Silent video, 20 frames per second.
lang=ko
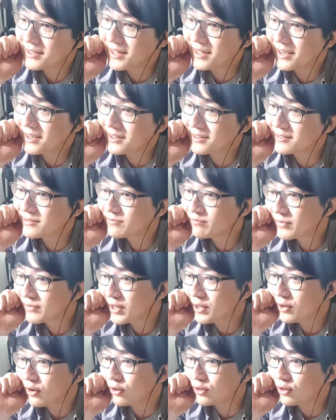그냥
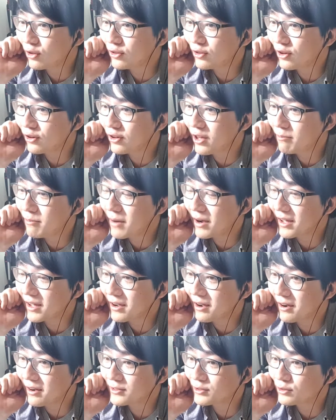어떤
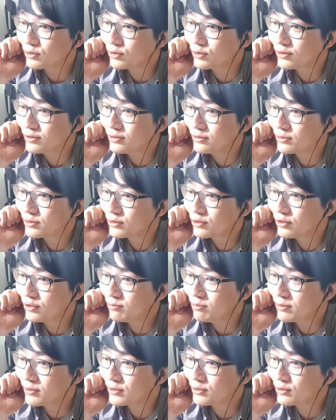역행방에 가가지고
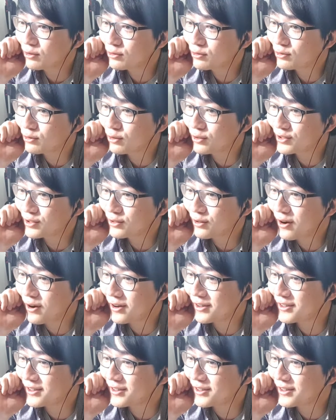술풍을 쏠 수도 있을 것